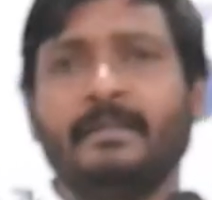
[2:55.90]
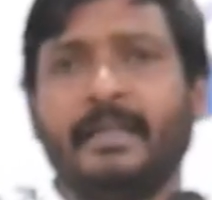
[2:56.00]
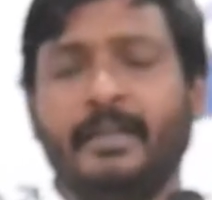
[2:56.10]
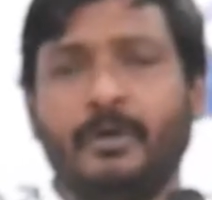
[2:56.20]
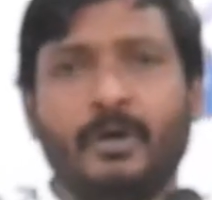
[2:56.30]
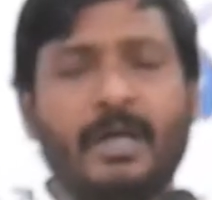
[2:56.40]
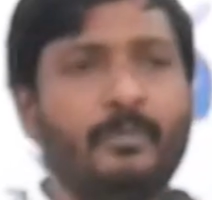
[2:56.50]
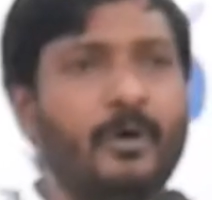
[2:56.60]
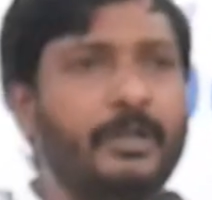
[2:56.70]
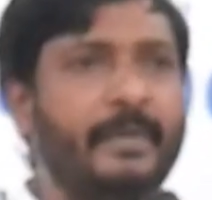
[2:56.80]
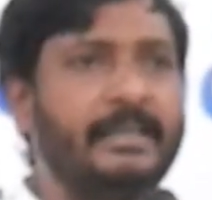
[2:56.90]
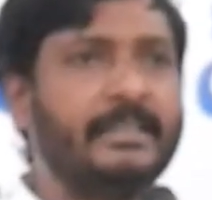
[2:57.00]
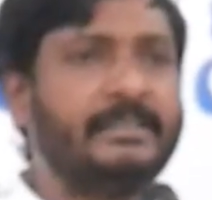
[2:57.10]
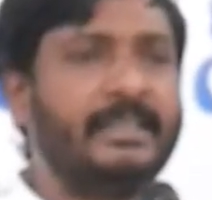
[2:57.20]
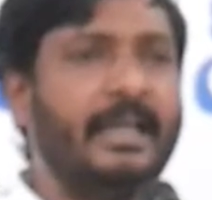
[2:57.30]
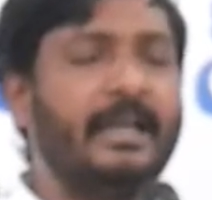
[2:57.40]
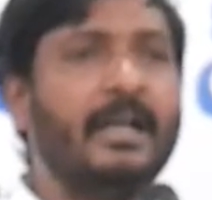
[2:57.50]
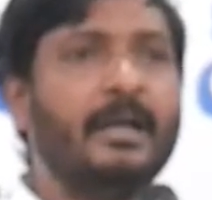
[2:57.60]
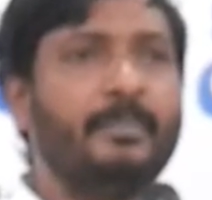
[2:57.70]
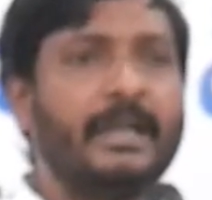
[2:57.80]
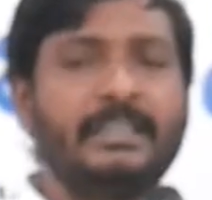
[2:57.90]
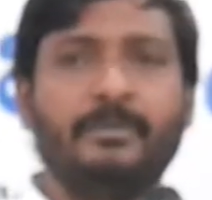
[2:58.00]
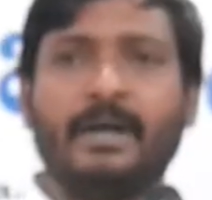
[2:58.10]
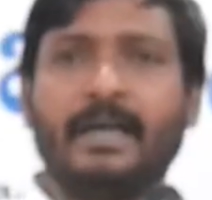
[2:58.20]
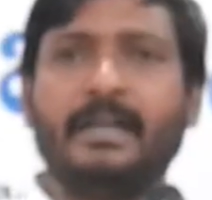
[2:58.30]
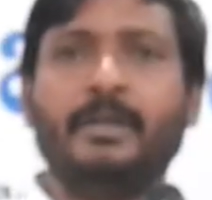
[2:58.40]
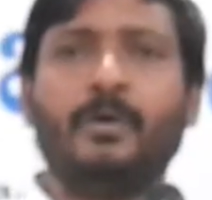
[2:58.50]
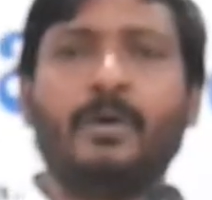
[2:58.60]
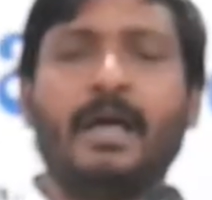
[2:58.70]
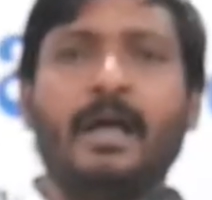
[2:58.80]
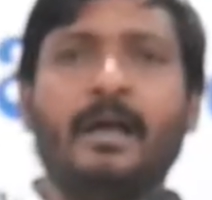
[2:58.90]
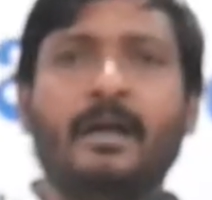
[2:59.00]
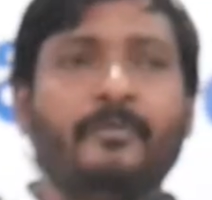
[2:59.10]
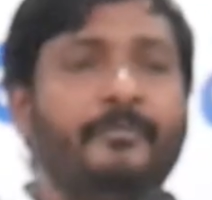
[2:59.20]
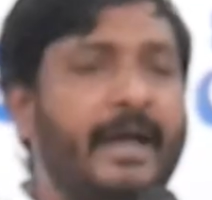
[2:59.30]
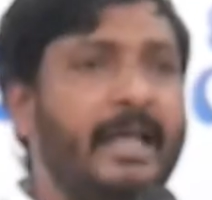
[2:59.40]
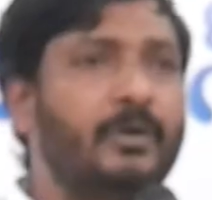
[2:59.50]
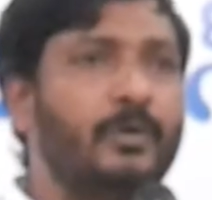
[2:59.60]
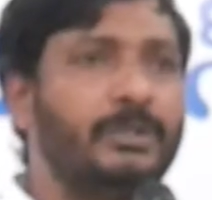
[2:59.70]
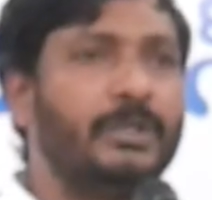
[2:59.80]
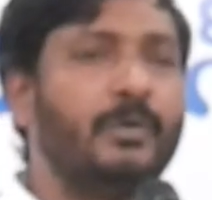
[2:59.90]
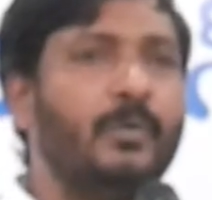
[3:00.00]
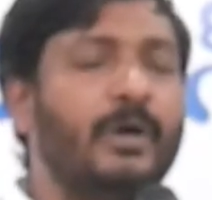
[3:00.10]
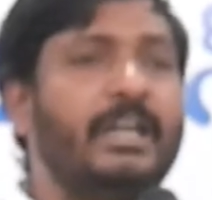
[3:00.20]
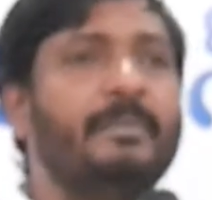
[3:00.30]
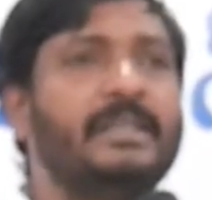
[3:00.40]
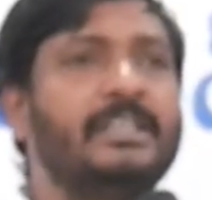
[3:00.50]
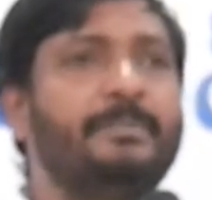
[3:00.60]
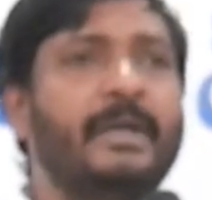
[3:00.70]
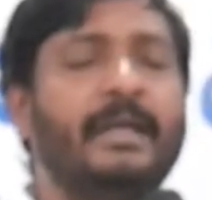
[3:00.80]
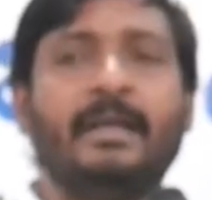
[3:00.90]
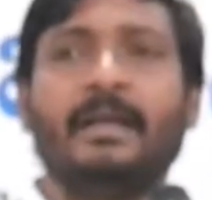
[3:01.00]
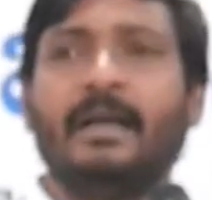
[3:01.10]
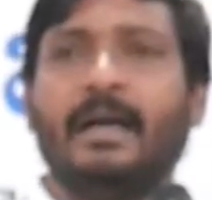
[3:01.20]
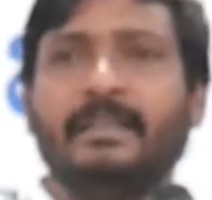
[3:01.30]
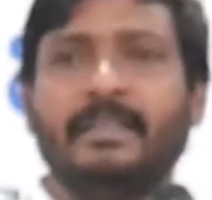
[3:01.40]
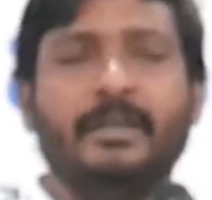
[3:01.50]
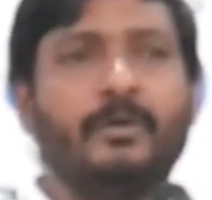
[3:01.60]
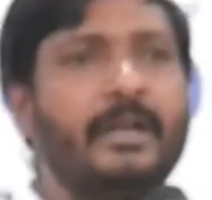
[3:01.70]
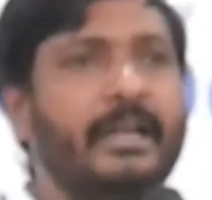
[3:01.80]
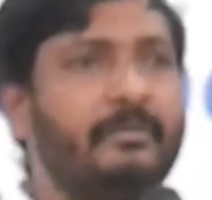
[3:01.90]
అందరినీ కూడా మోటివేట్ చేసి ప్రతి ఒక్కరిని కూడా ఫ్యాన్ గుర్తుకు ఓటేయమని చెప్పి అందరినీ కూడా